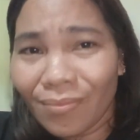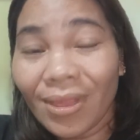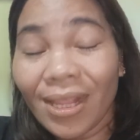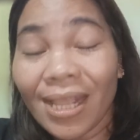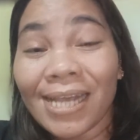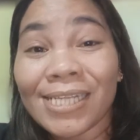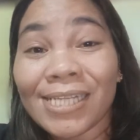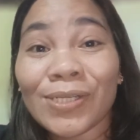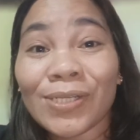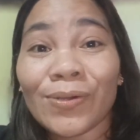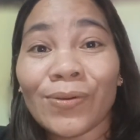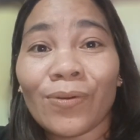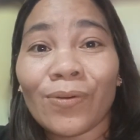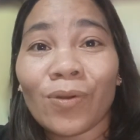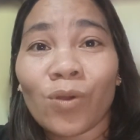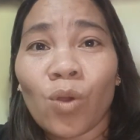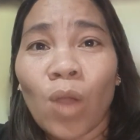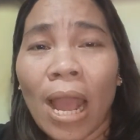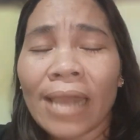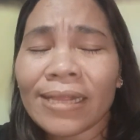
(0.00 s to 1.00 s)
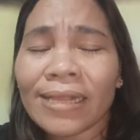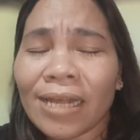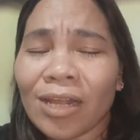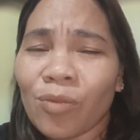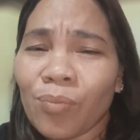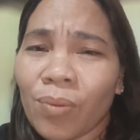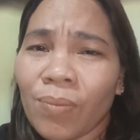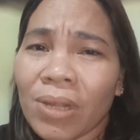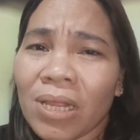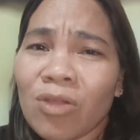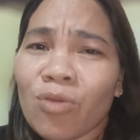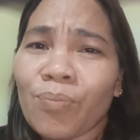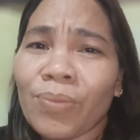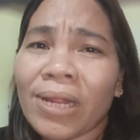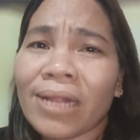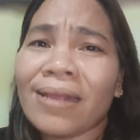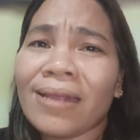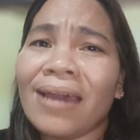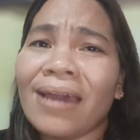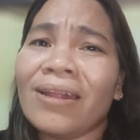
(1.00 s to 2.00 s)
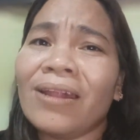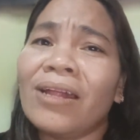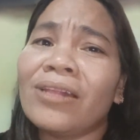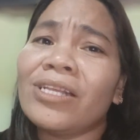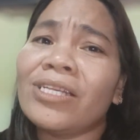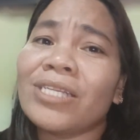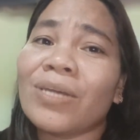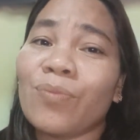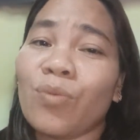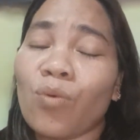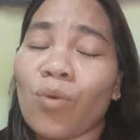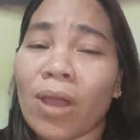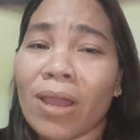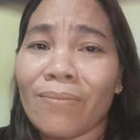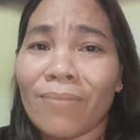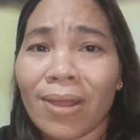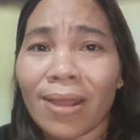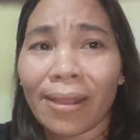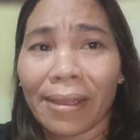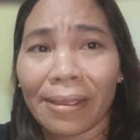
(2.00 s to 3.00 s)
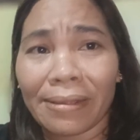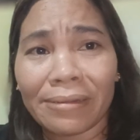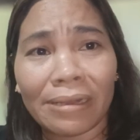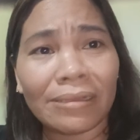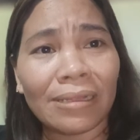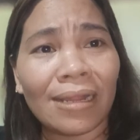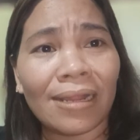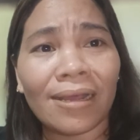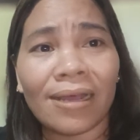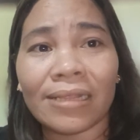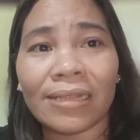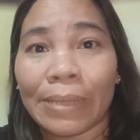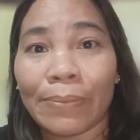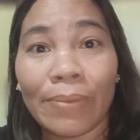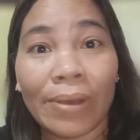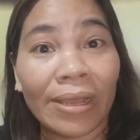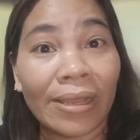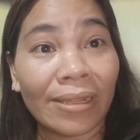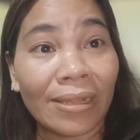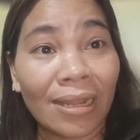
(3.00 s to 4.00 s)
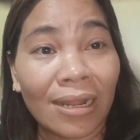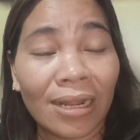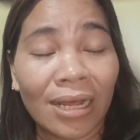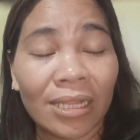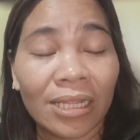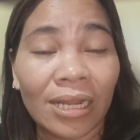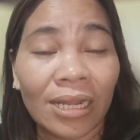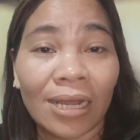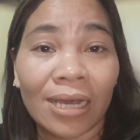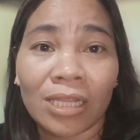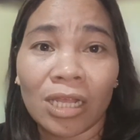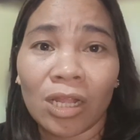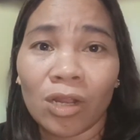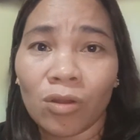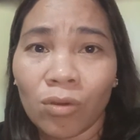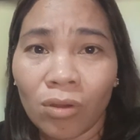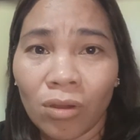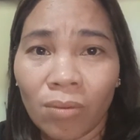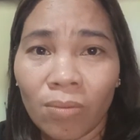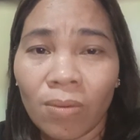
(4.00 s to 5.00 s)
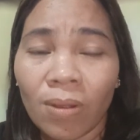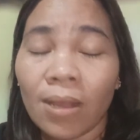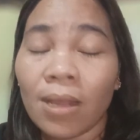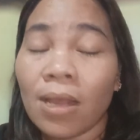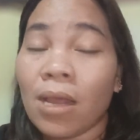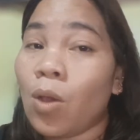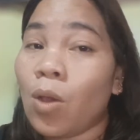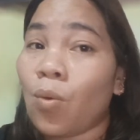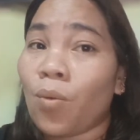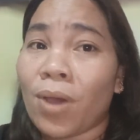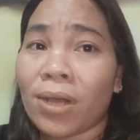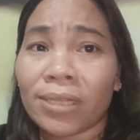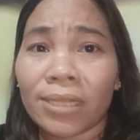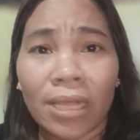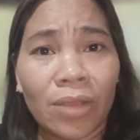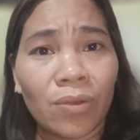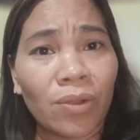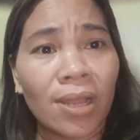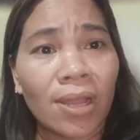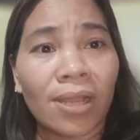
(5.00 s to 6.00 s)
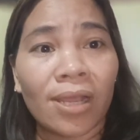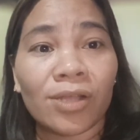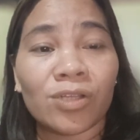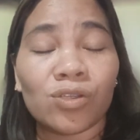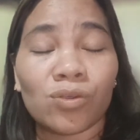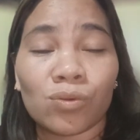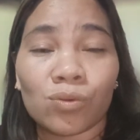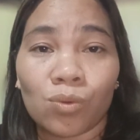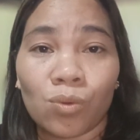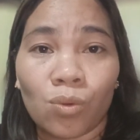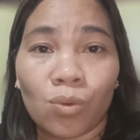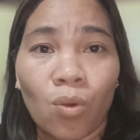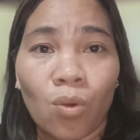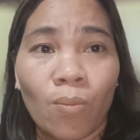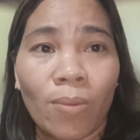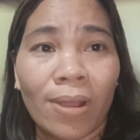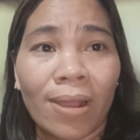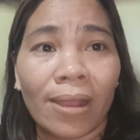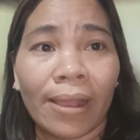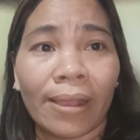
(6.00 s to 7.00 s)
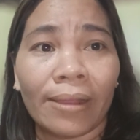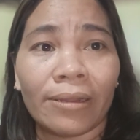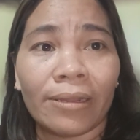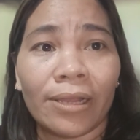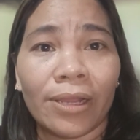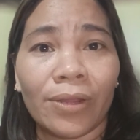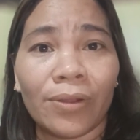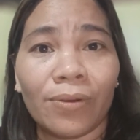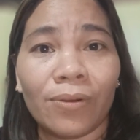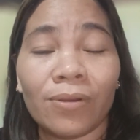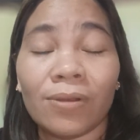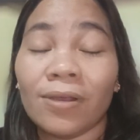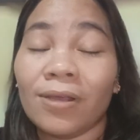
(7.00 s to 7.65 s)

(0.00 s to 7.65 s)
So, kahit ano pa man yung pinagdaanan natin sa buhay, mga kainday, talagang tibayan lang natin ang ating loob. Huwag tayo kaagad susuko, mga kainday, no?